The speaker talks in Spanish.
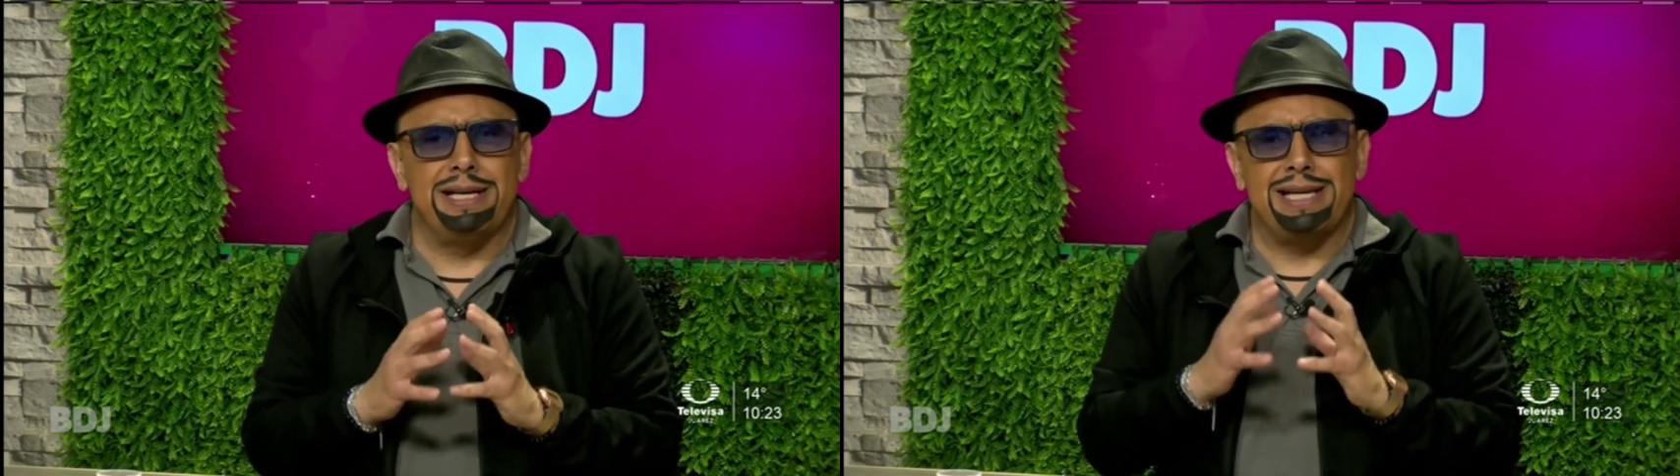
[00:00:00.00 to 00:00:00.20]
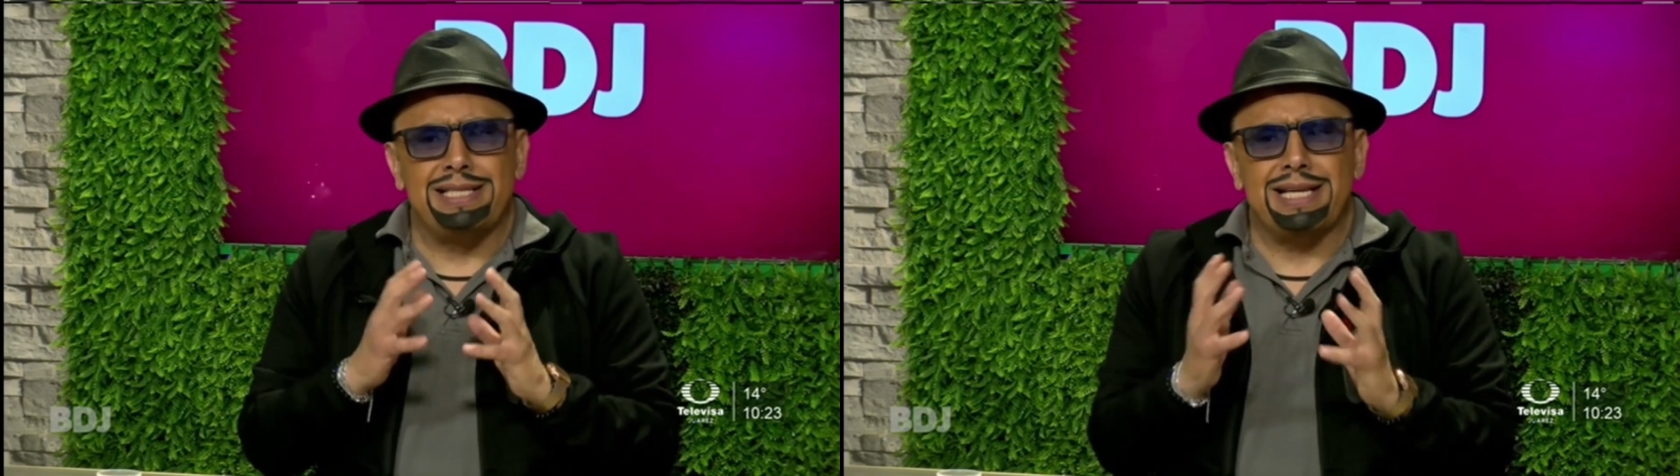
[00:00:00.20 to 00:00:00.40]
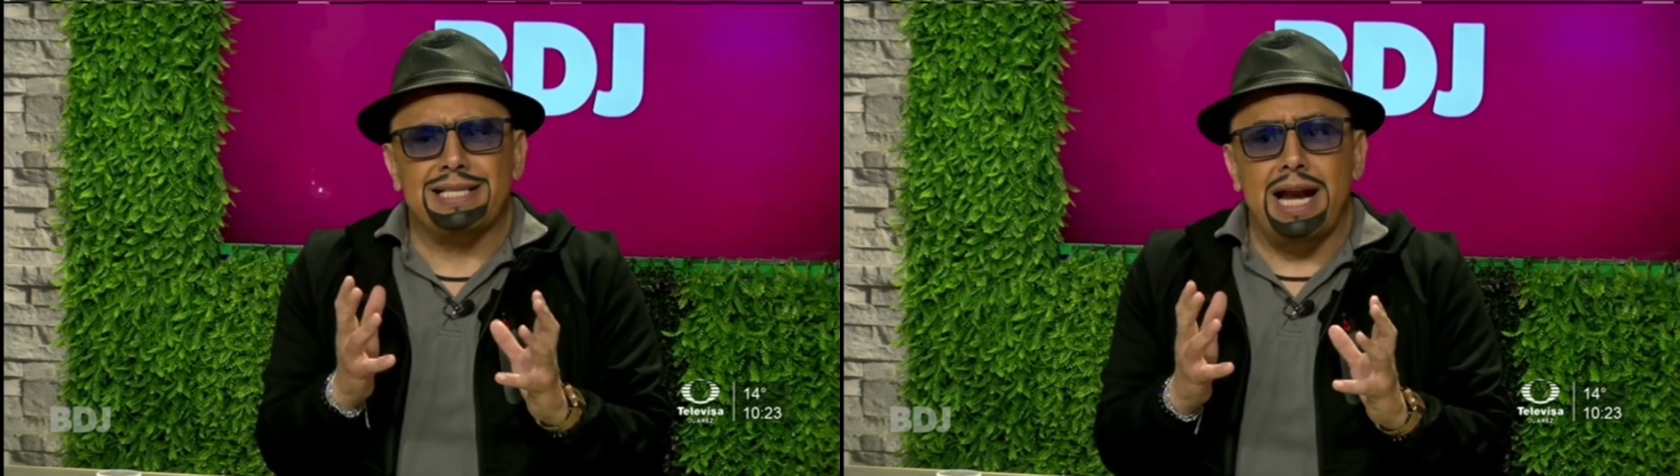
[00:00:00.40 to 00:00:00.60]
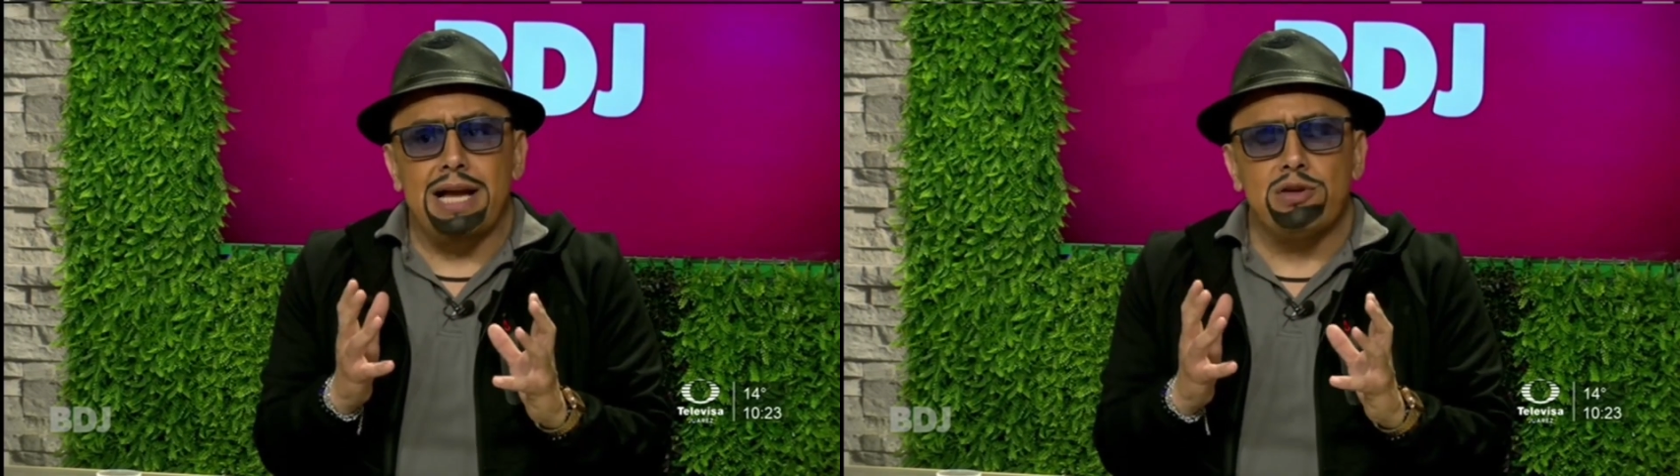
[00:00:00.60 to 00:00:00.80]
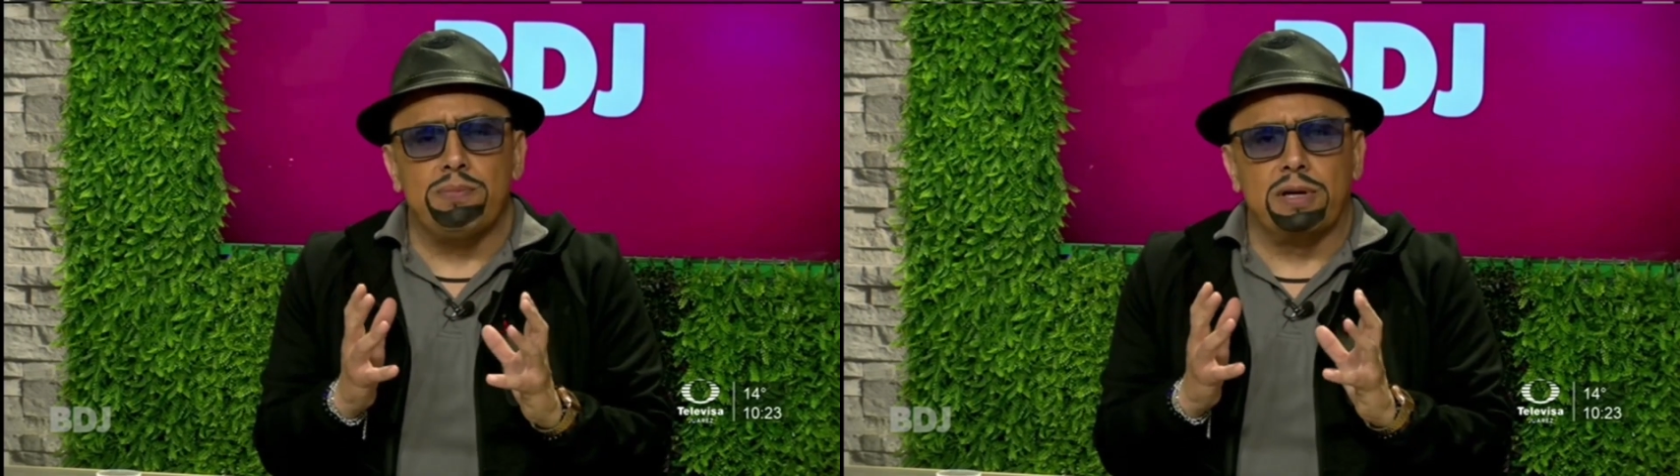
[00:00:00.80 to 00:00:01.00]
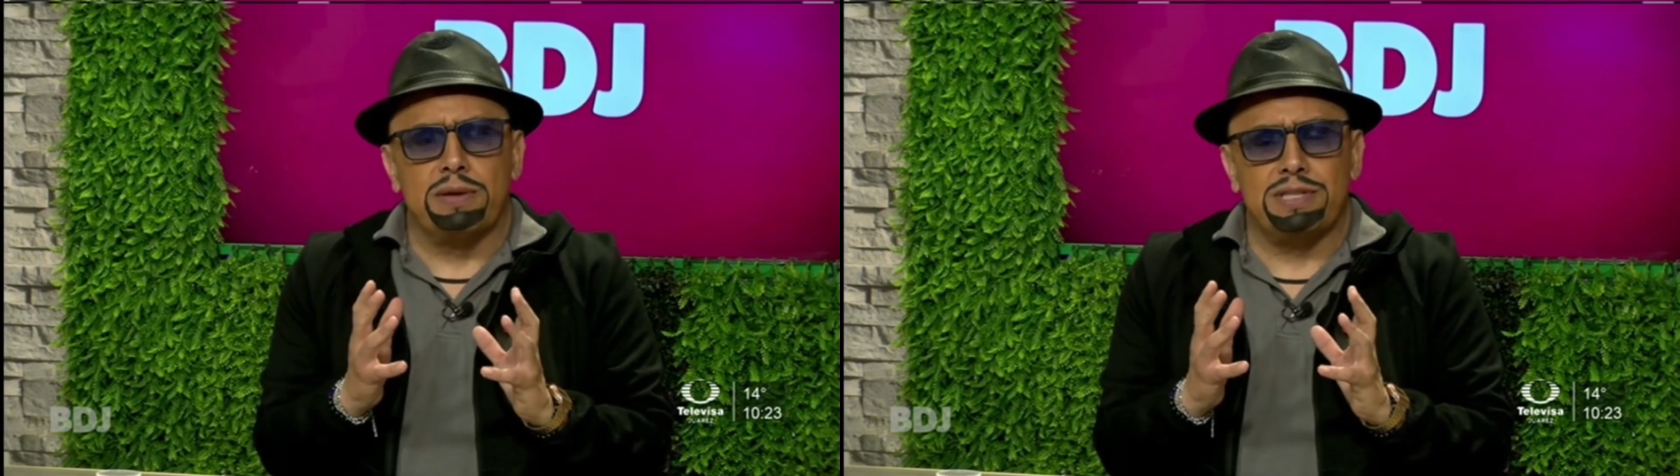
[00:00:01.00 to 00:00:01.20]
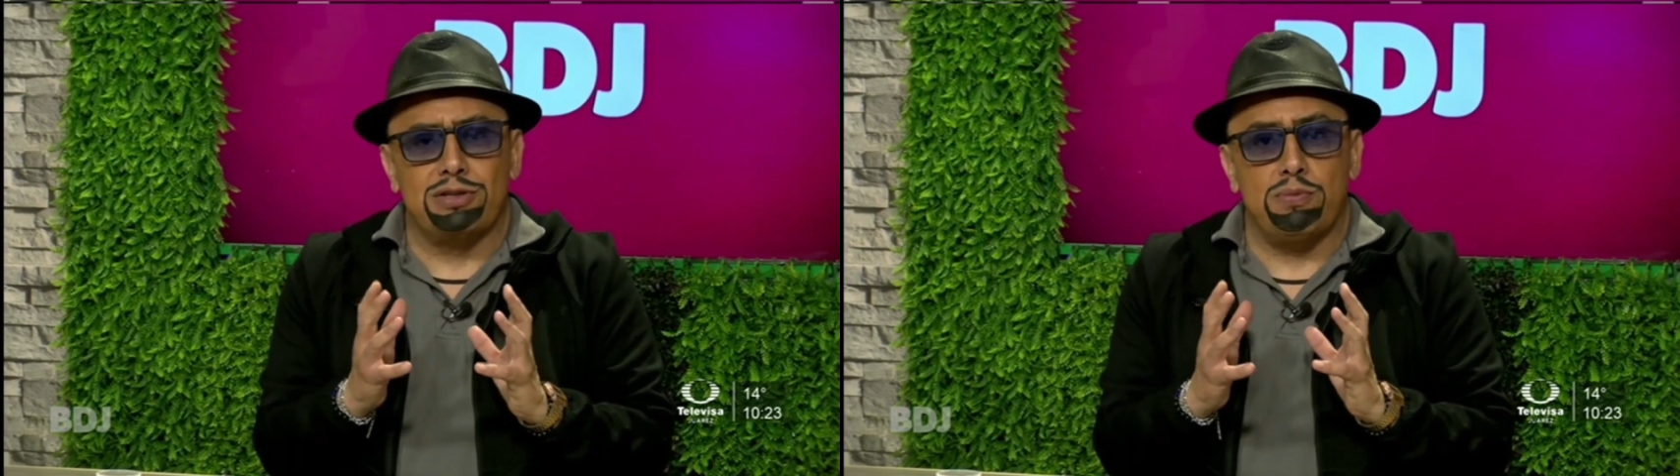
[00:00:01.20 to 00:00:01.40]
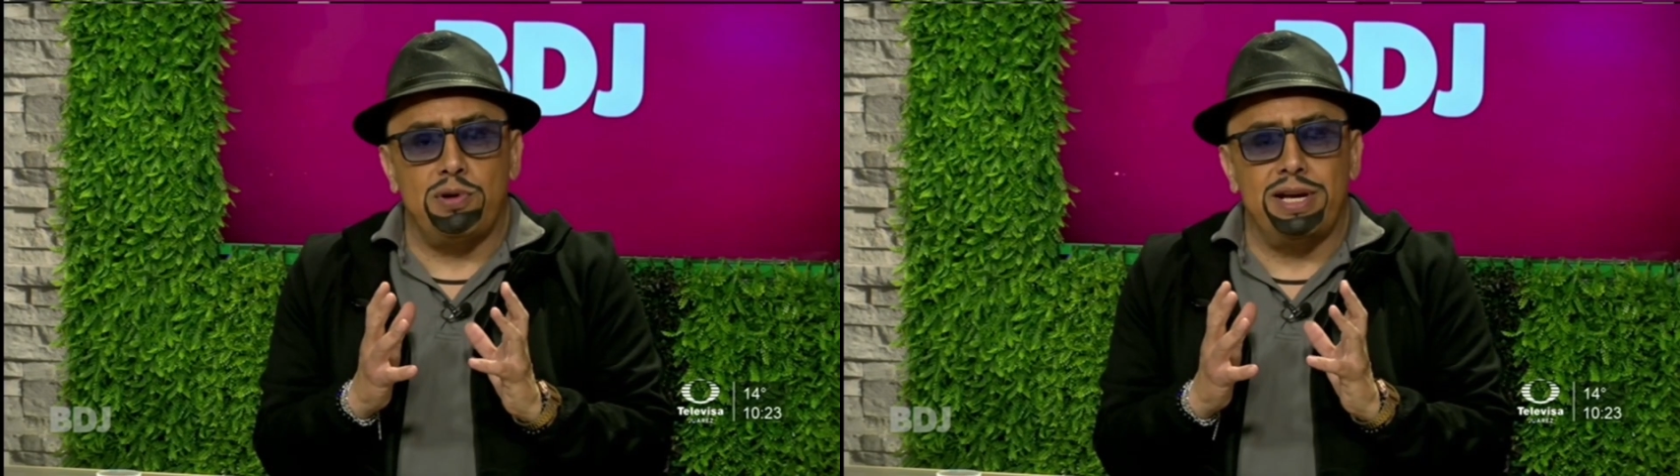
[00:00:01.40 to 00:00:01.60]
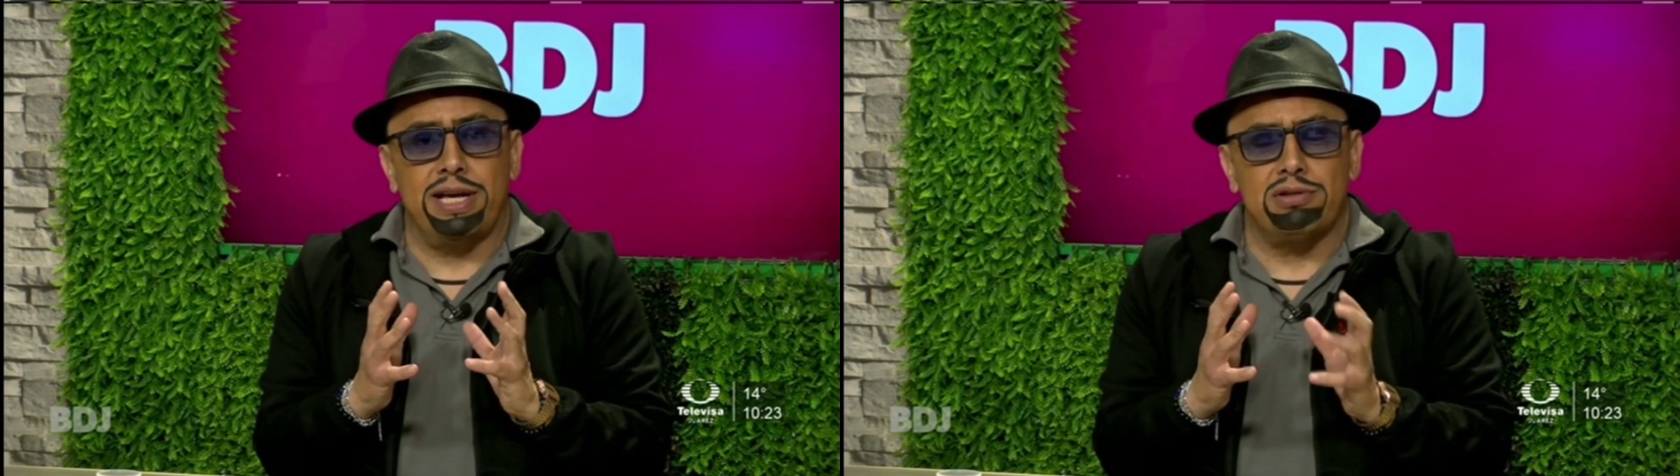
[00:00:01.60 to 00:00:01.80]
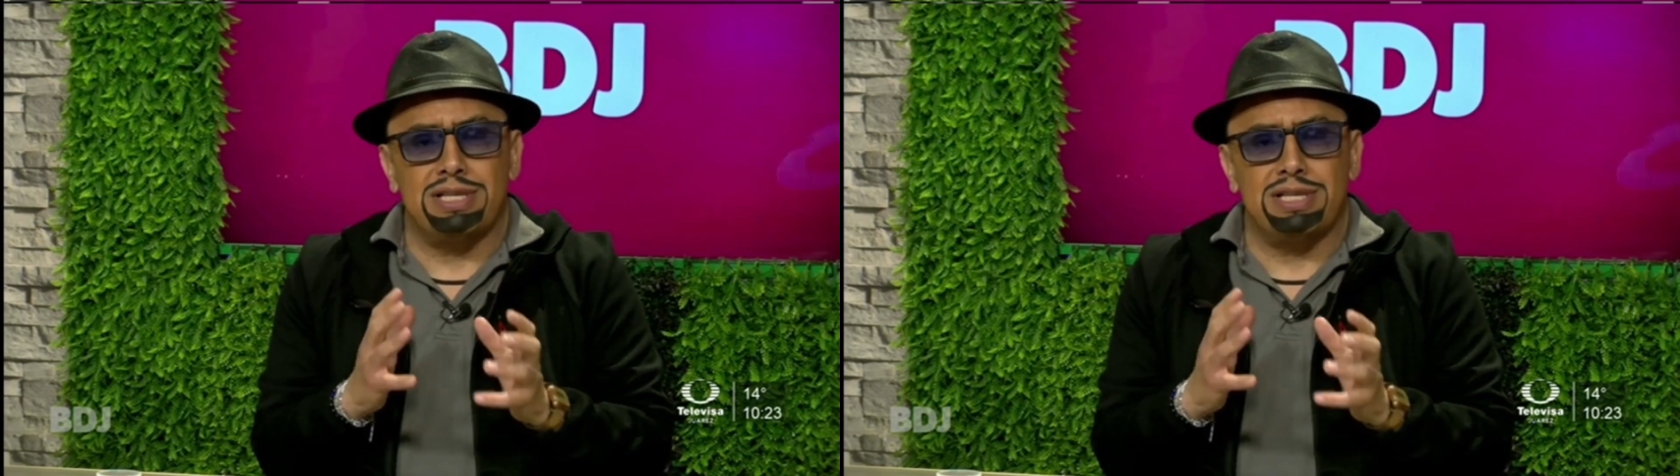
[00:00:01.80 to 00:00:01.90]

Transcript: e, es extraño porque se supone que